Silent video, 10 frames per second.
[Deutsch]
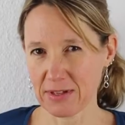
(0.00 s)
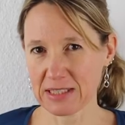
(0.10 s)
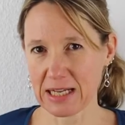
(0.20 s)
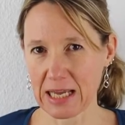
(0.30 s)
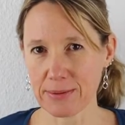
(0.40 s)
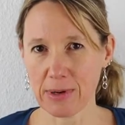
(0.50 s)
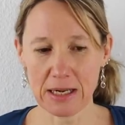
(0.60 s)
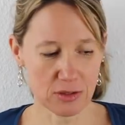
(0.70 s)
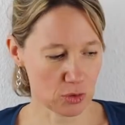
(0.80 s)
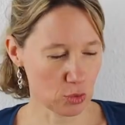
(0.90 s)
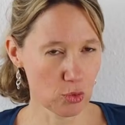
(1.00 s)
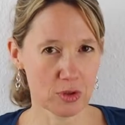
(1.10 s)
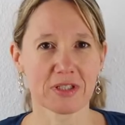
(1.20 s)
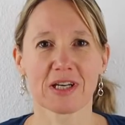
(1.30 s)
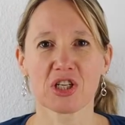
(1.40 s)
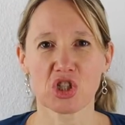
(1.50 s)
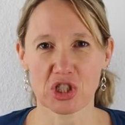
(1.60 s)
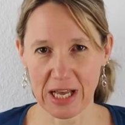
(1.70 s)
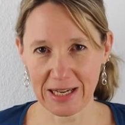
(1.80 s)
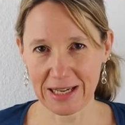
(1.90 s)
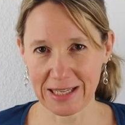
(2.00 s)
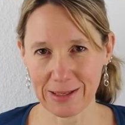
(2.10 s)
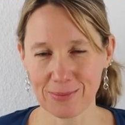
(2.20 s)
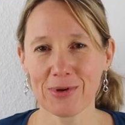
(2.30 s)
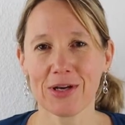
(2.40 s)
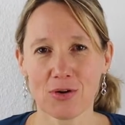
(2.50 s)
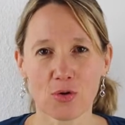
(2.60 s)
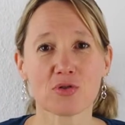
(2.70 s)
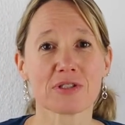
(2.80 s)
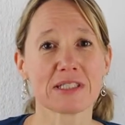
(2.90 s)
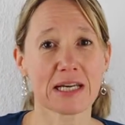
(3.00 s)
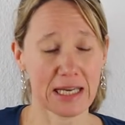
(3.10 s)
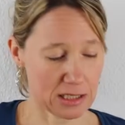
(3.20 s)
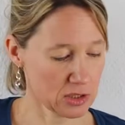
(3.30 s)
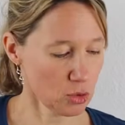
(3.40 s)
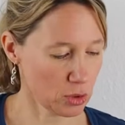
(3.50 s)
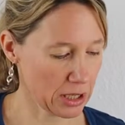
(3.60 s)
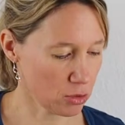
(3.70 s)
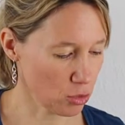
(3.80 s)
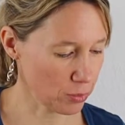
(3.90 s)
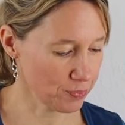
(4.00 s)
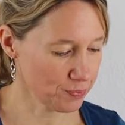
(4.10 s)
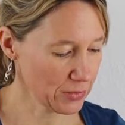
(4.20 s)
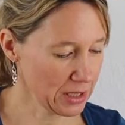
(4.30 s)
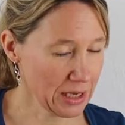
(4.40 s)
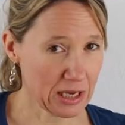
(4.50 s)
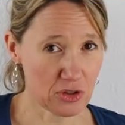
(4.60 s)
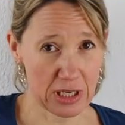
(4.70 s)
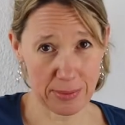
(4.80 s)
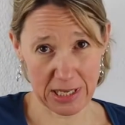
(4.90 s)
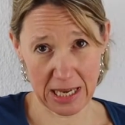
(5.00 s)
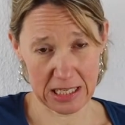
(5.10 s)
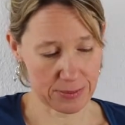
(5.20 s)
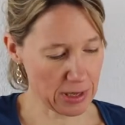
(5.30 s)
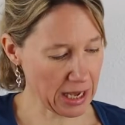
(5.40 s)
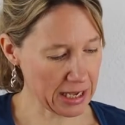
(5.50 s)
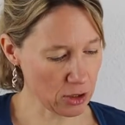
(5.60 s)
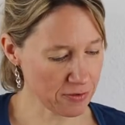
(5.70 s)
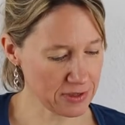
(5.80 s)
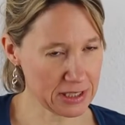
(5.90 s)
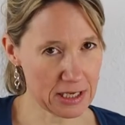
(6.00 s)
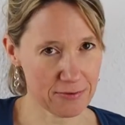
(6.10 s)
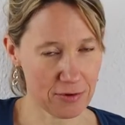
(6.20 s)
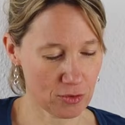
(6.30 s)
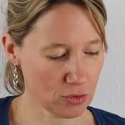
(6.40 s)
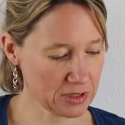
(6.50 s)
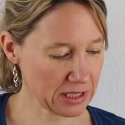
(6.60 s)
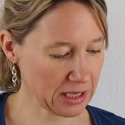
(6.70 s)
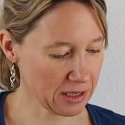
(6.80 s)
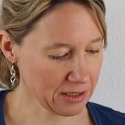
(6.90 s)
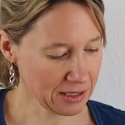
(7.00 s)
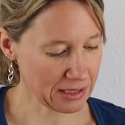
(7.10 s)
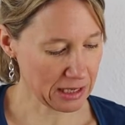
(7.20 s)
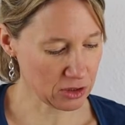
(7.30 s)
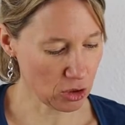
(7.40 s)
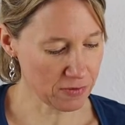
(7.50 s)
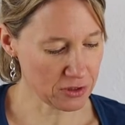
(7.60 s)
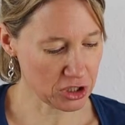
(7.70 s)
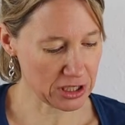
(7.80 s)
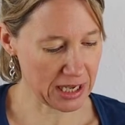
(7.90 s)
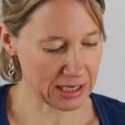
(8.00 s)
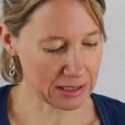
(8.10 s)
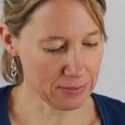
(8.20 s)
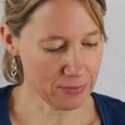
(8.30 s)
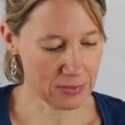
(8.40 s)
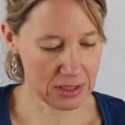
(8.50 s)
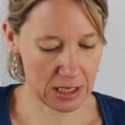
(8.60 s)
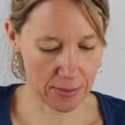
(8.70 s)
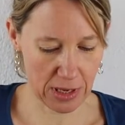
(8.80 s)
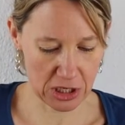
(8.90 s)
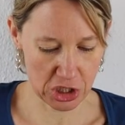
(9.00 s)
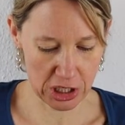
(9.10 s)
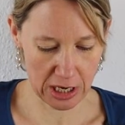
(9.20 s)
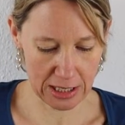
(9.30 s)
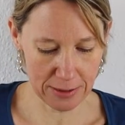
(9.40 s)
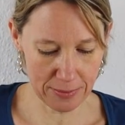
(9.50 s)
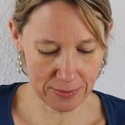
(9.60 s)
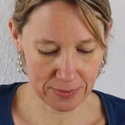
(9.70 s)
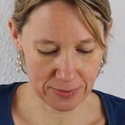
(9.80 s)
werden wir jetzt gleich mal zu unserer Stärke geben und uns die Reaktion angucken. Also nehme ich erstmal ein Löffelchen von unserer Kartoffelstärke, hier meine Schale,